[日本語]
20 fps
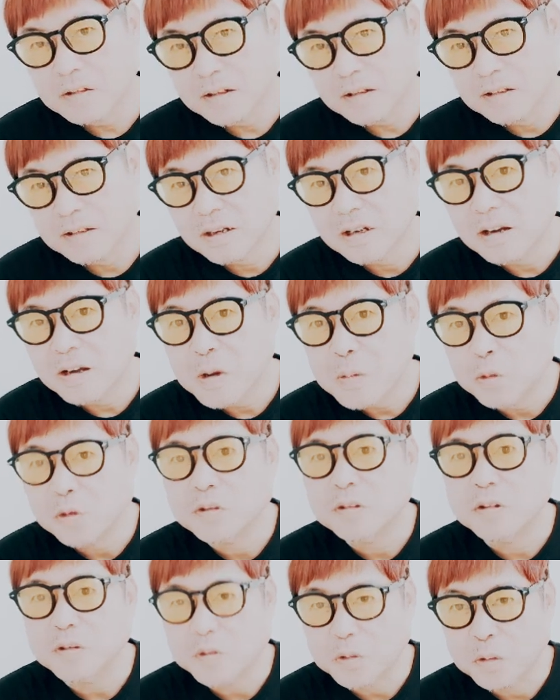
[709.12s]
実家金
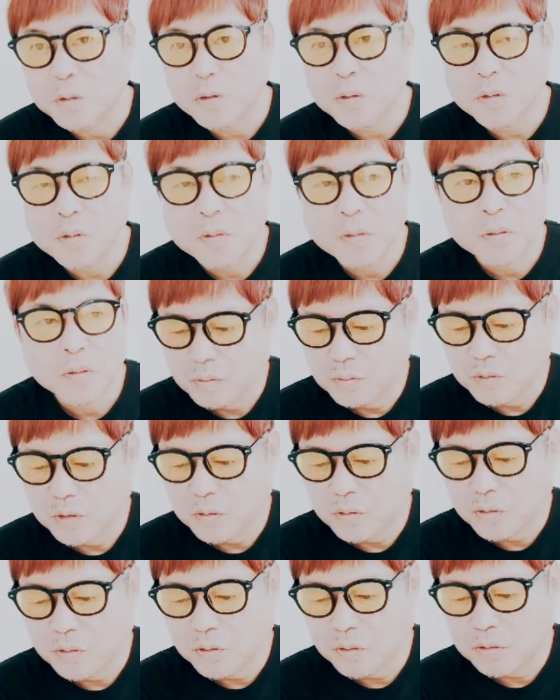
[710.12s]
持ちでしょま
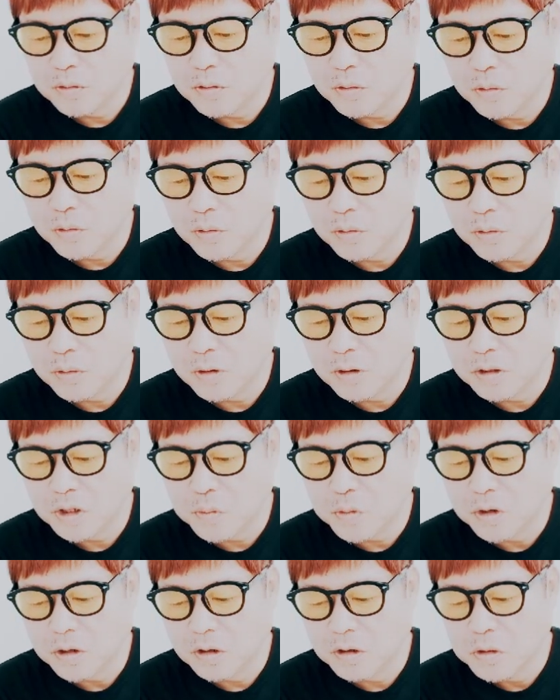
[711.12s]
あ、おのずとこの
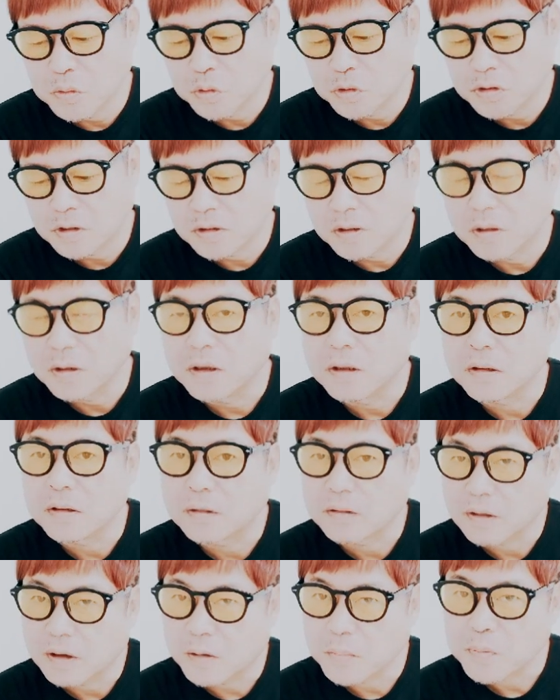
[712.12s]
方も金持ちじゃないで
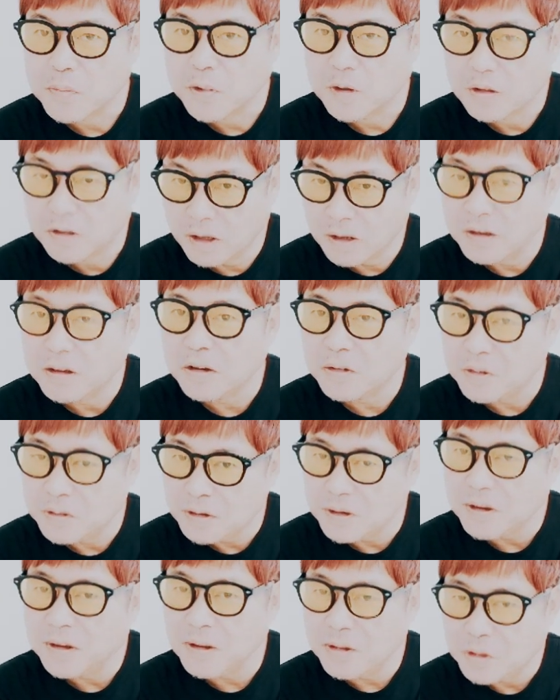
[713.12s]
すか。性
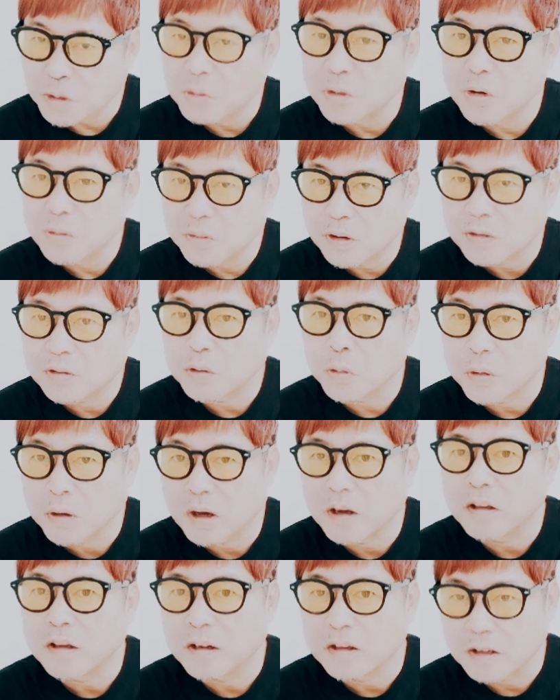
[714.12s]
格いいと思いますよ、
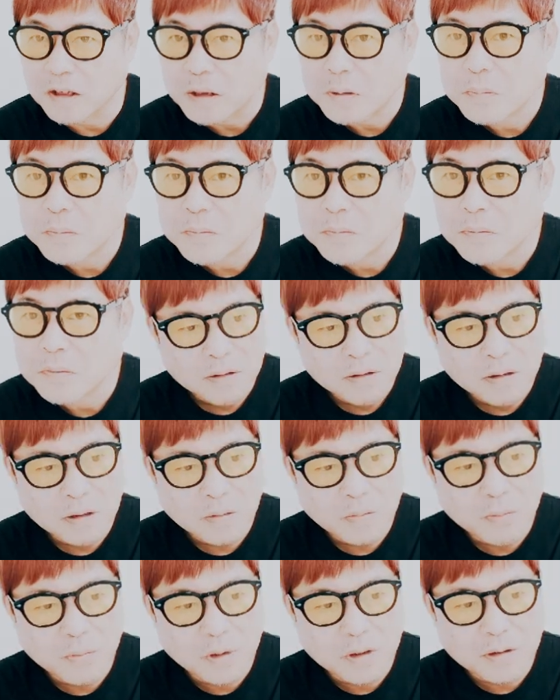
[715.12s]
かなり。
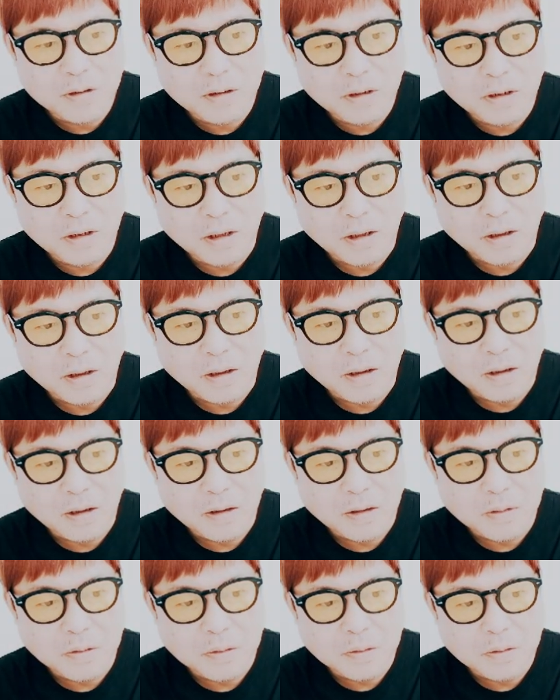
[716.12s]
やっぱりね、
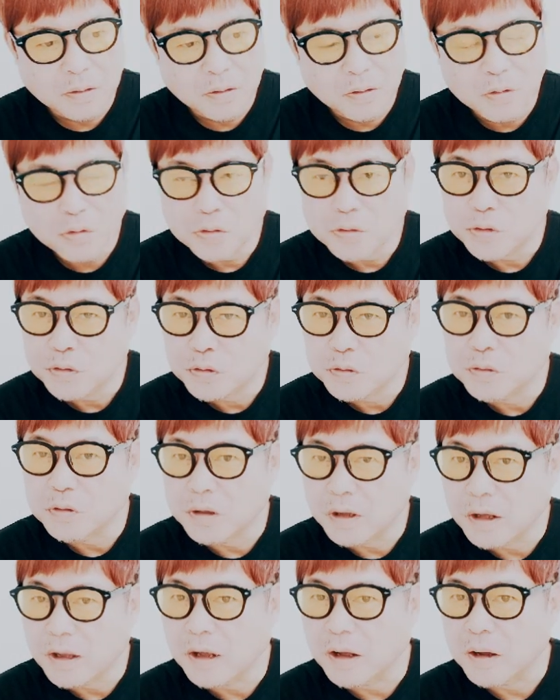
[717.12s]
裕
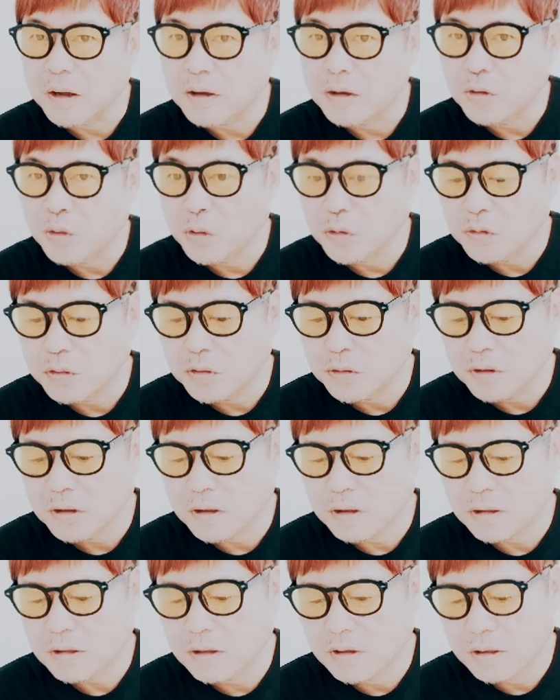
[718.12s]
福で余裕
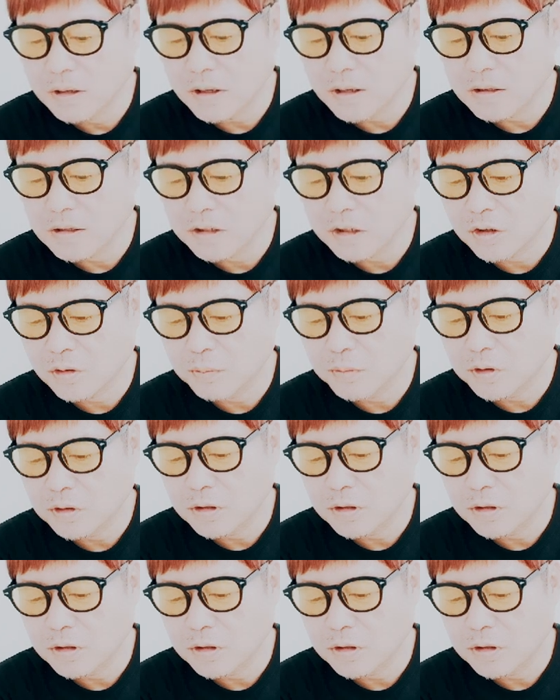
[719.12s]
があって、しかも